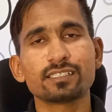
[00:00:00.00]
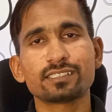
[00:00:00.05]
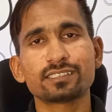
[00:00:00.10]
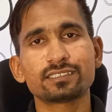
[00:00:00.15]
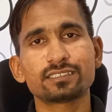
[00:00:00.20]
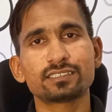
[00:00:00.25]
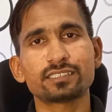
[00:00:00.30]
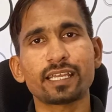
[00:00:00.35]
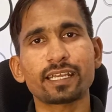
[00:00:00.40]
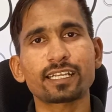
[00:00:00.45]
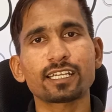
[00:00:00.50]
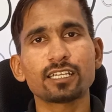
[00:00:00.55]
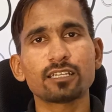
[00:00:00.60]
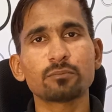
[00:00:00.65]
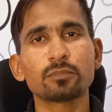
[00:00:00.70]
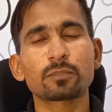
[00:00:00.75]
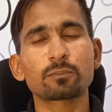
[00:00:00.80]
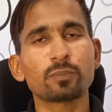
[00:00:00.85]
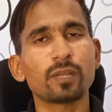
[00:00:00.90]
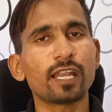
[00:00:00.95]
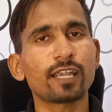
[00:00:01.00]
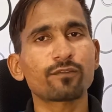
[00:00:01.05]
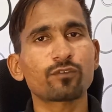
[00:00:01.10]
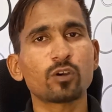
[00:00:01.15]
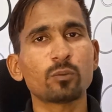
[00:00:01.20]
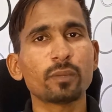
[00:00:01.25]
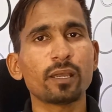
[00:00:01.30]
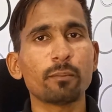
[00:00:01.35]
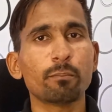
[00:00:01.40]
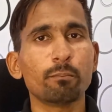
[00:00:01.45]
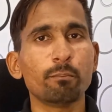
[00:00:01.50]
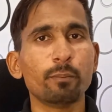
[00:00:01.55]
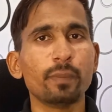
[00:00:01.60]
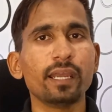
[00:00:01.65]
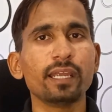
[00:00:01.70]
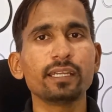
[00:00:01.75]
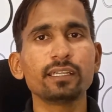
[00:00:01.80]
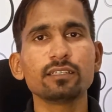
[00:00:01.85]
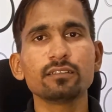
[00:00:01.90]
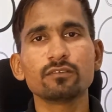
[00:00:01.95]
सेकंड नंबर प्लेटफॉर्म है
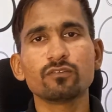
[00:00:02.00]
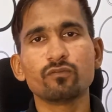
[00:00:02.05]
मेड